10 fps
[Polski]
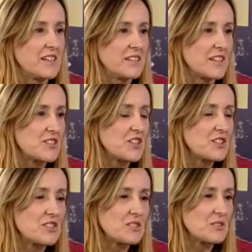Te
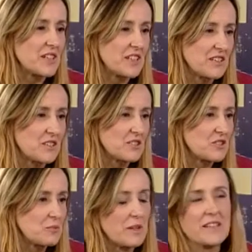rzeczy są takie
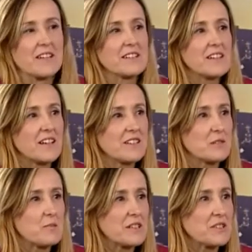dosyć banalne, ale
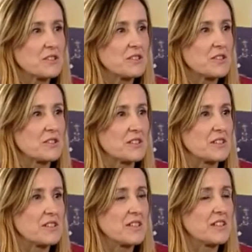bardzo istotne.
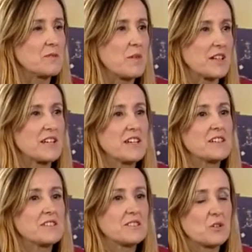Te
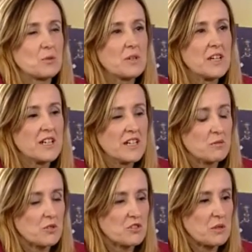markery są
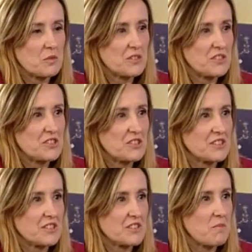można powiedzieć,
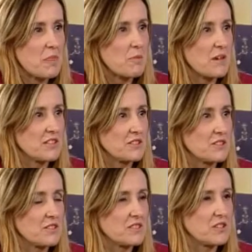y, bardzo
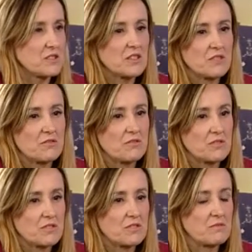istotne w,
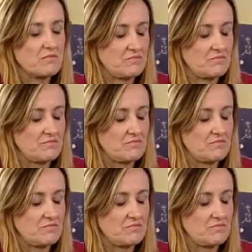y,